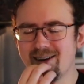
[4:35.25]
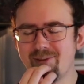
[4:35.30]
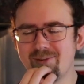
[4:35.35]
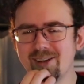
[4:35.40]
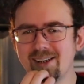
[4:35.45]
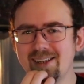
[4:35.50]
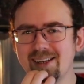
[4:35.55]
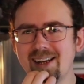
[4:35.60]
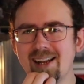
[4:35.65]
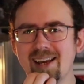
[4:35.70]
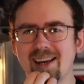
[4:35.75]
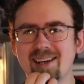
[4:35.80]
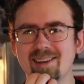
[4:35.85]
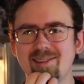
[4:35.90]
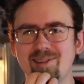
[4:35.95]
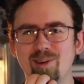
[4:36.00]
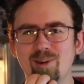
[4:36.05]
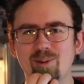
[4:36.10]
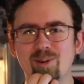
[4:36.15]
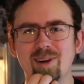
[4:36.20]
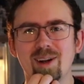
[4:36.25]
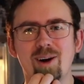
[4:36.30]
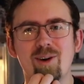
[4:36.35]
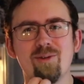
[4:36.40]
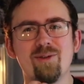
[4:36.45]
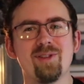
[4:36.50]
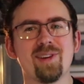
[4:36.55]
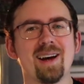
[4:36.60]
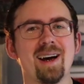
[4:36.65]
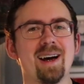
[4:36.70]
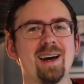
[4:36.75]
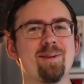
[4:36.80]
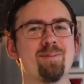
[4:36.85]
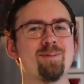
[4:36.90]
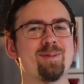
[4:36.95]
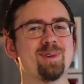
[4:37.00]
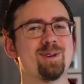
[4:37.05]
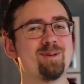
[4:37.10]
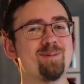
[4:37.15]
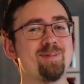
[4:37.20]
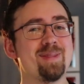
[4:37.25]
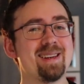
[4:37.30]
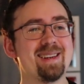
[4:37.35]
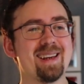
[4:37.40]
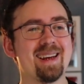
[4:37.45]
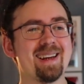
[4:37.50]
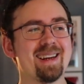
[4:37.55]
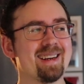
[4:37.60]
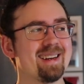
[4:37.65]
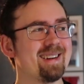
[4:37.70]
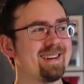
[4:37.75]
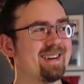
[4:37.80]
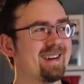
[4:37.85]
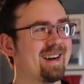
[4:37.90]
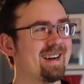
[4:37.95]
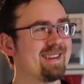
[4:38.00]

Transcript: auf der Deklaration aufschreiben und mitdenken,